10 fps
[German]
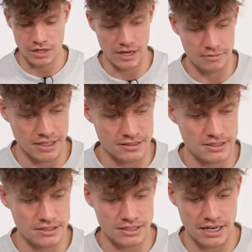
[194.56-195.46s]
Okay, das
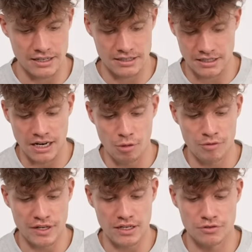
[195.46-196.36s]
ist dieses kleine Ding. Ich glaube
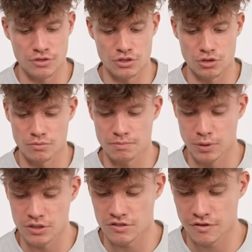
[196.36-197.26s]
wirklich für so
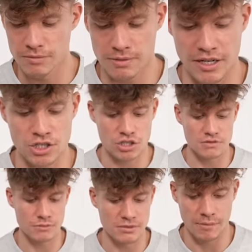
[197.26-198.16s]
Putzfimmel-Menschen
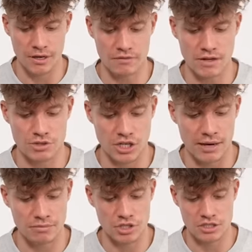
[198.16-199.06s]
wie mich, wenn man irgendwie am
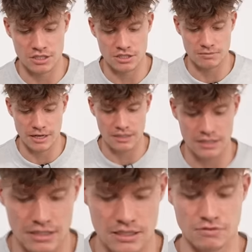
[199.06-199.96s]
Schreibtisch sitzt und man hat
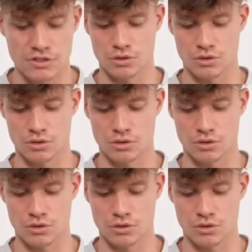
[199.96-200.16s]
dann irgendwie